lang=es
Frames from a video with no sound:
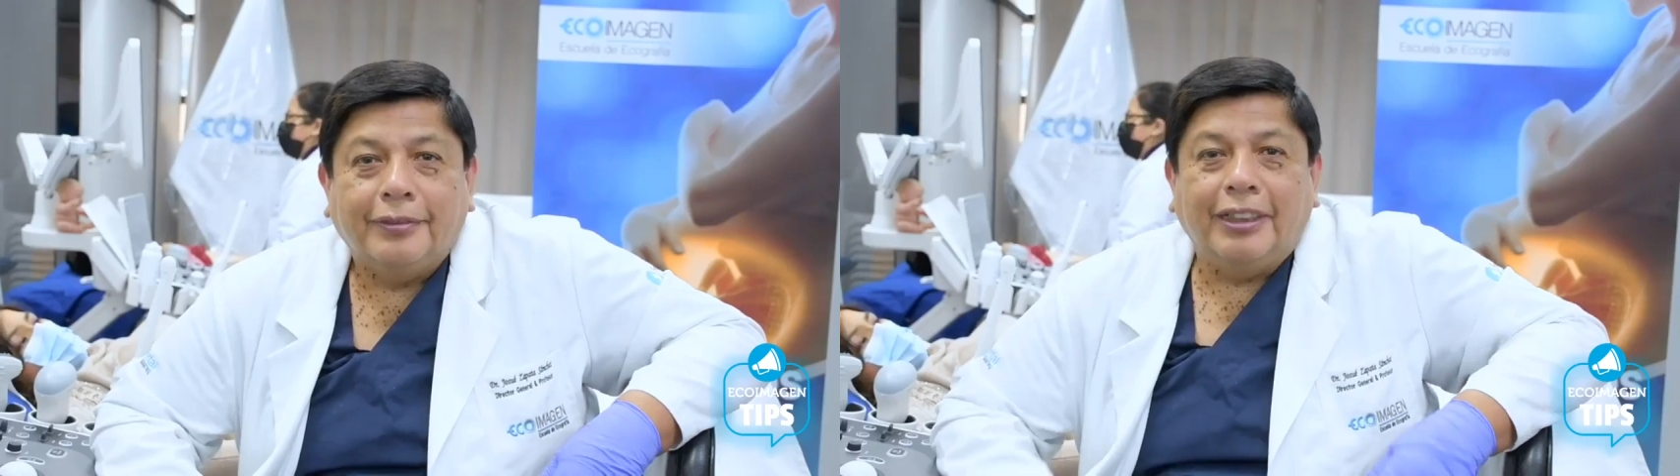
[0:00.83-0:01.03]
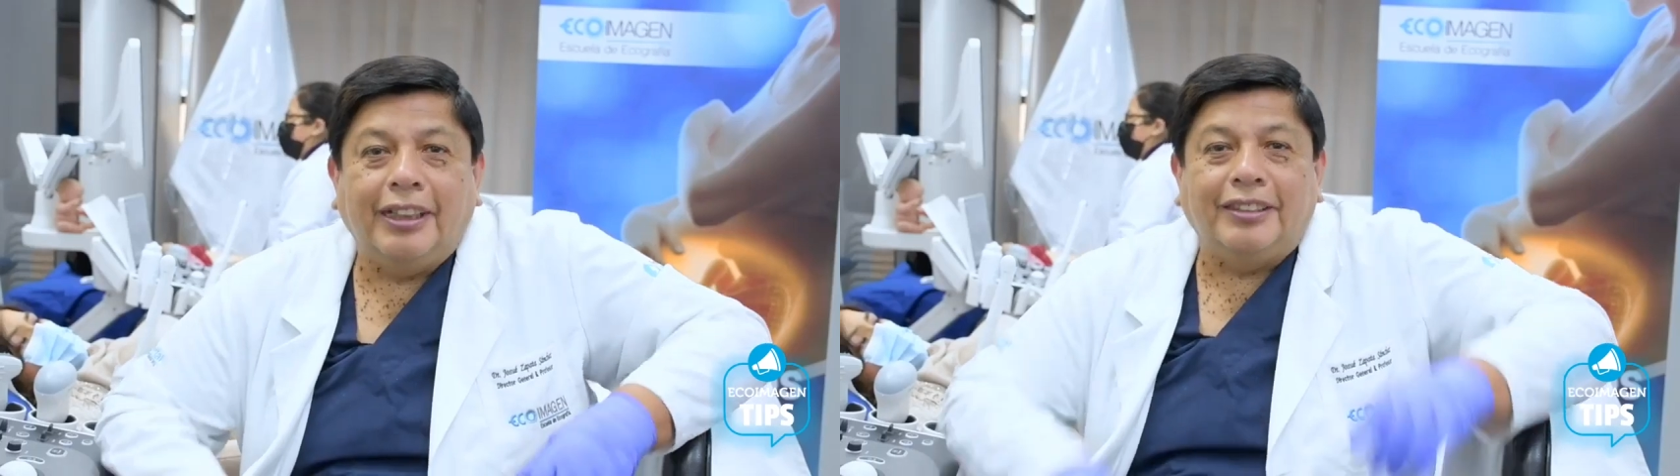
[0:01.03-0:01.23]

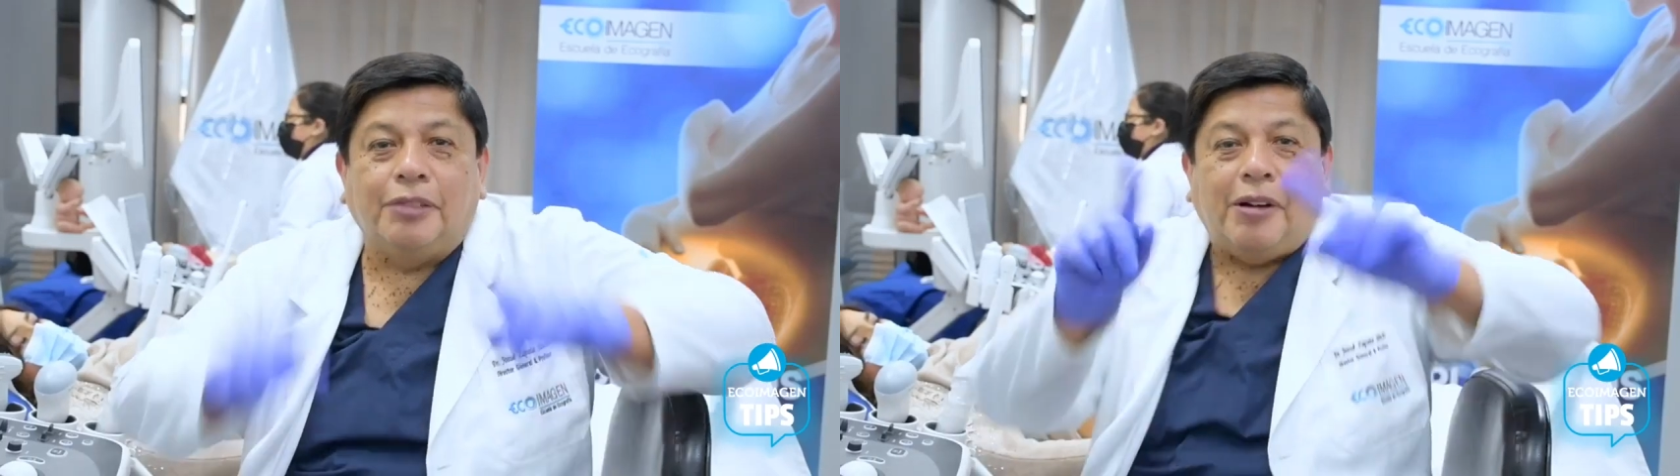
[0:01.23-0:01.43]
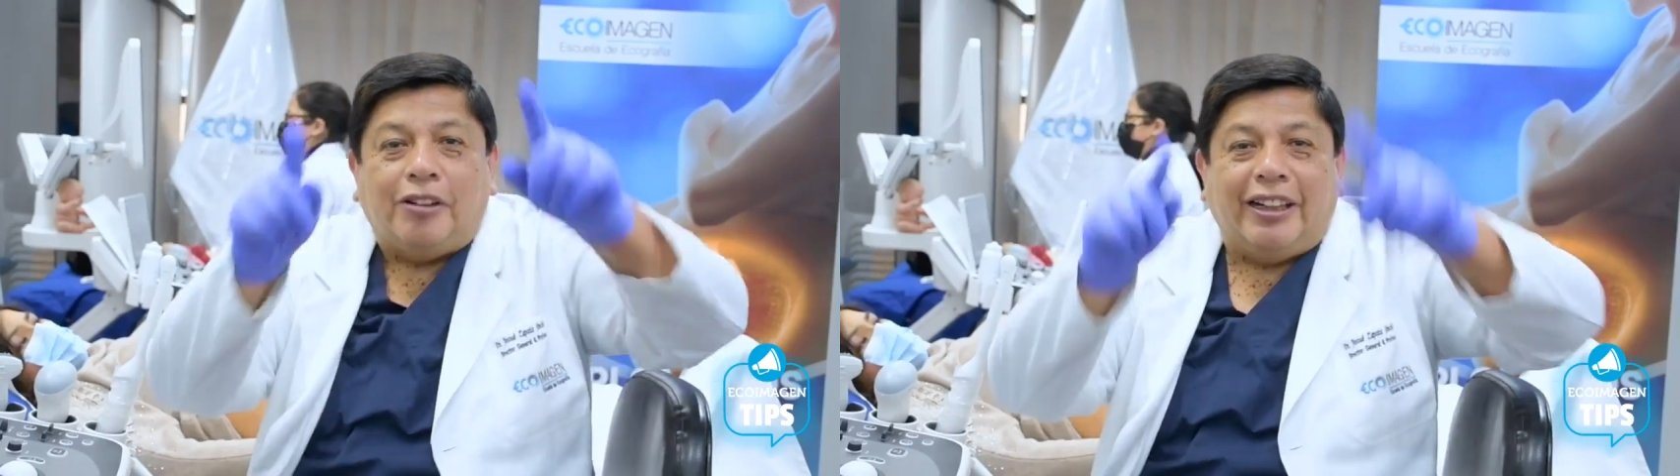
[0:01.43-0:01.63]

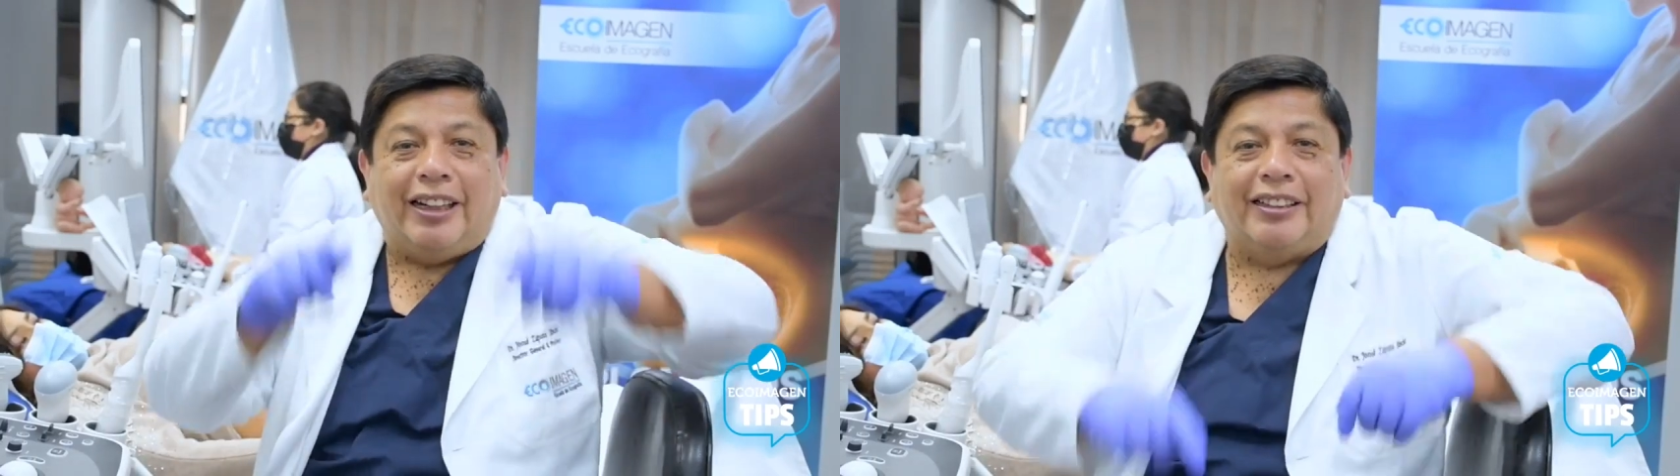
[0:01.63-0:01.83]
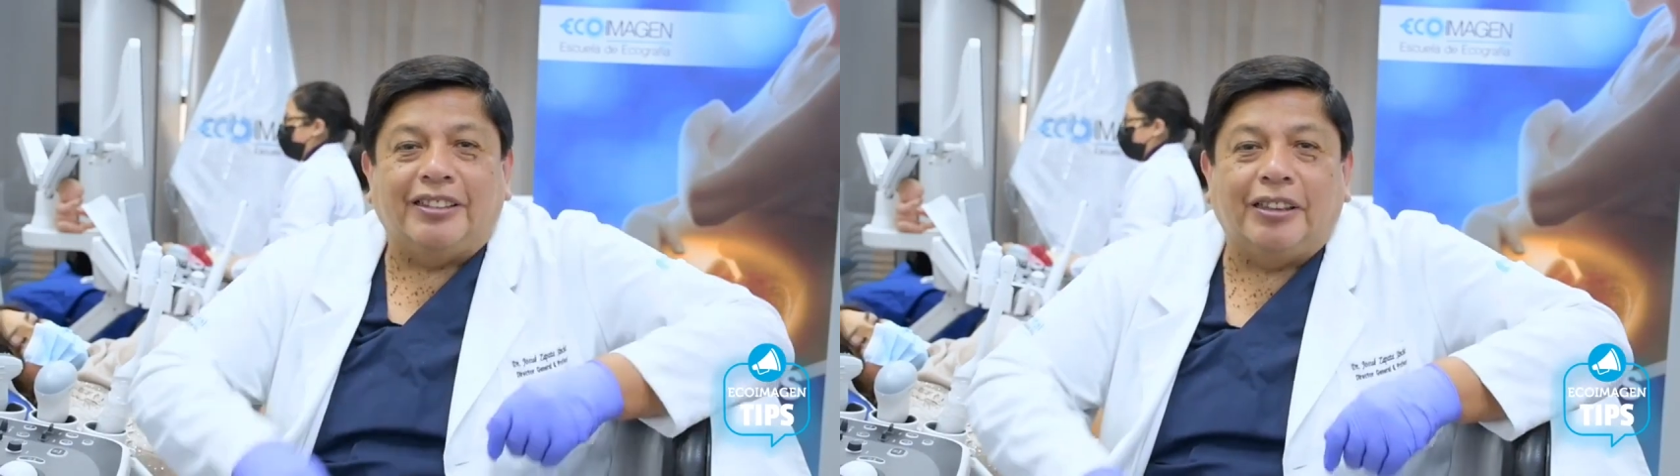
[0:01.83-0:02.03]
Estimados
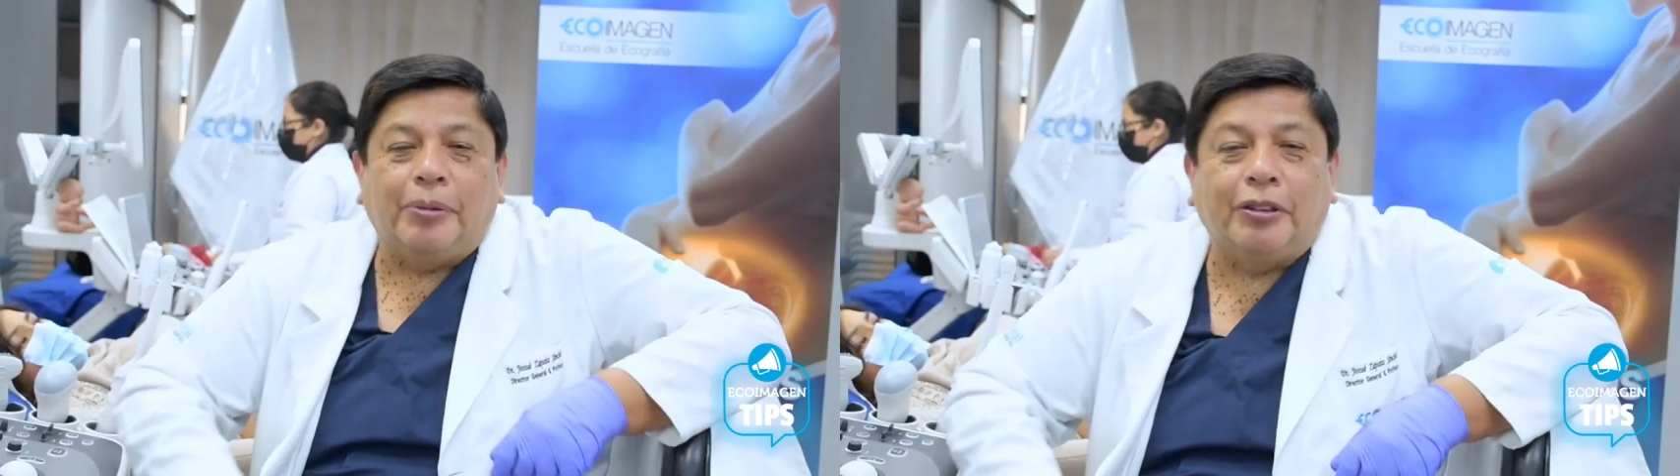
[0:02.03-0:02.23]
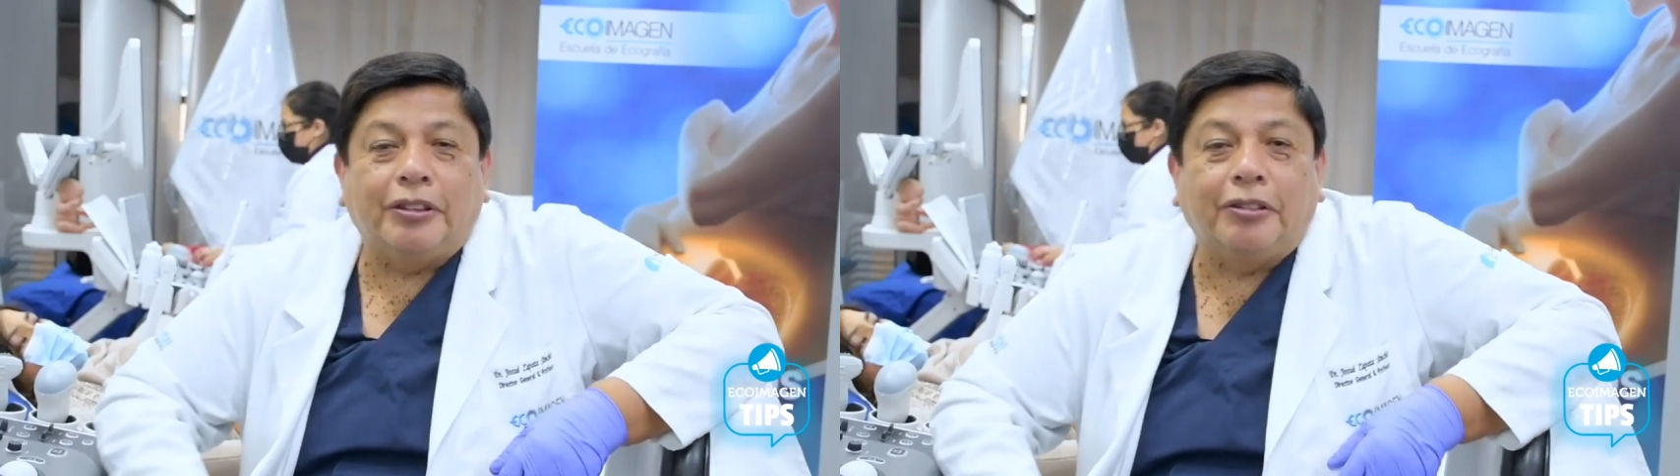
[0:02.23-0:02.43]
colegas,
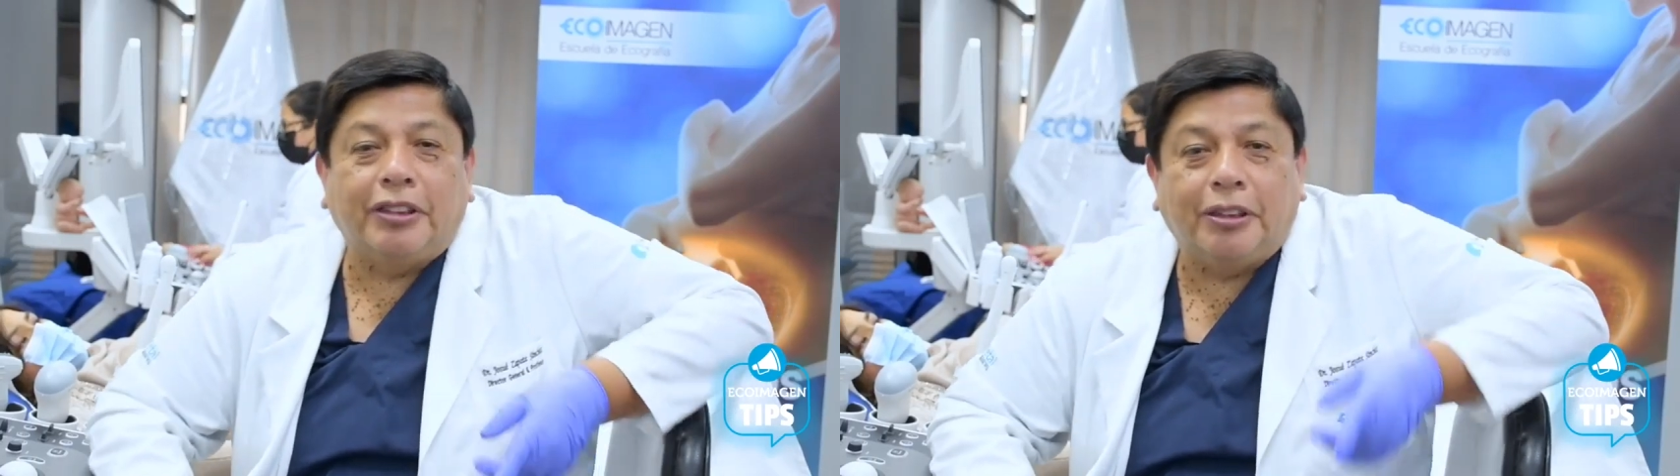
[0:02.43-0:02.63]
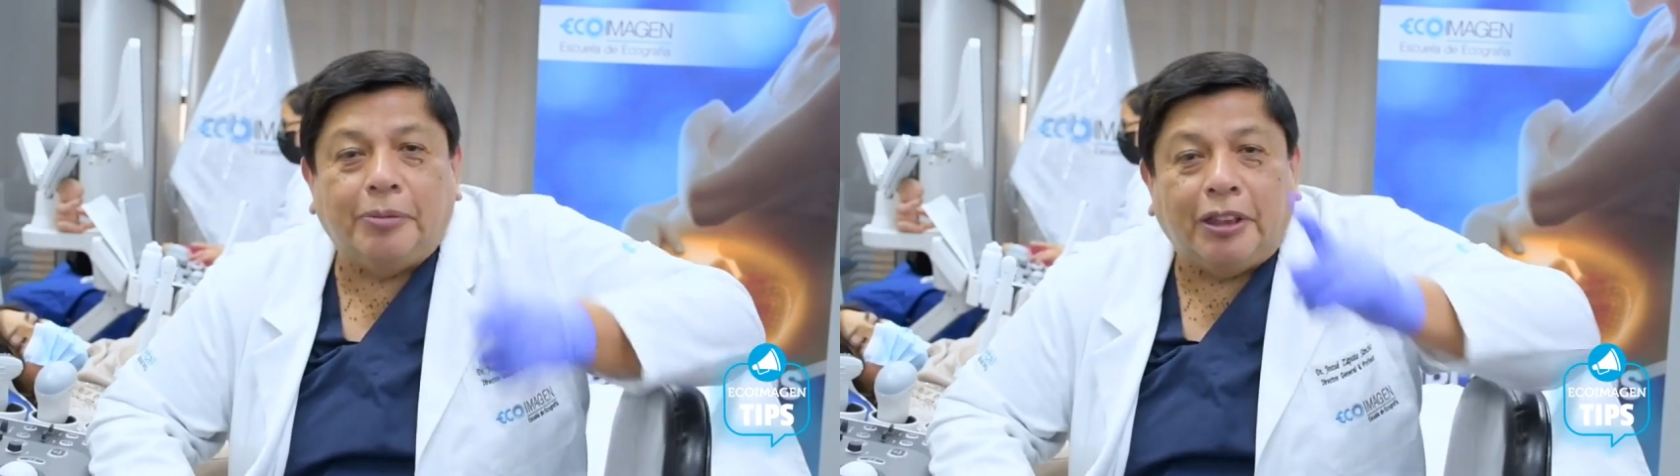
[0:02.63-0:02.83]
espero que se
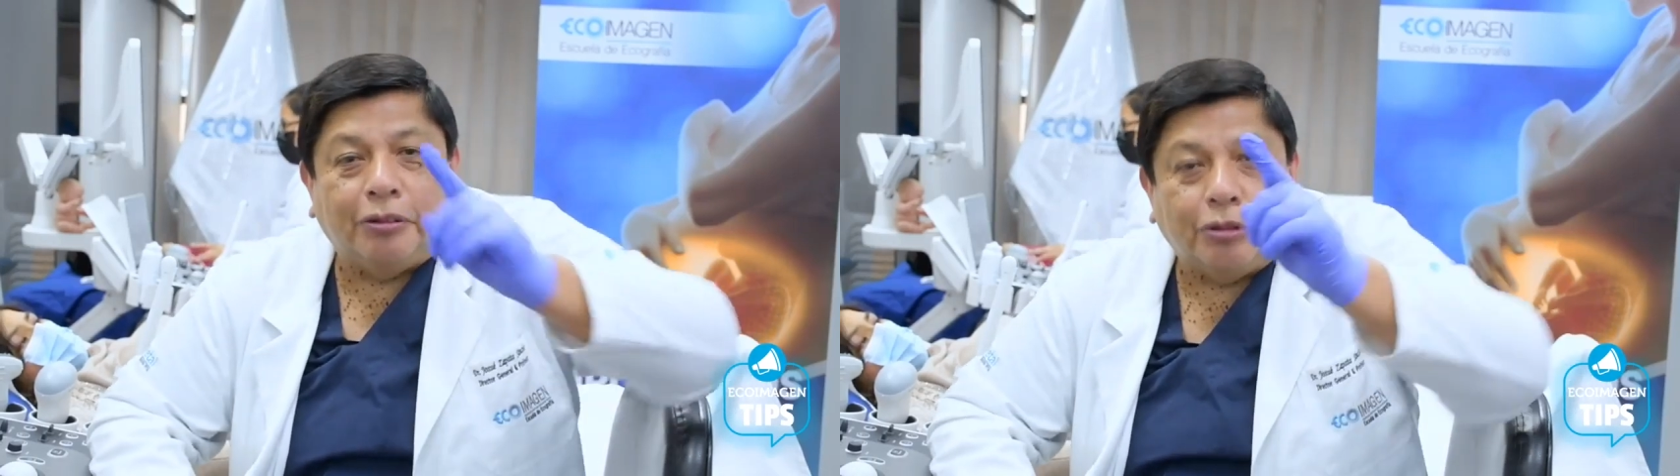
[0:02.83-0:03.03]
encuentren bien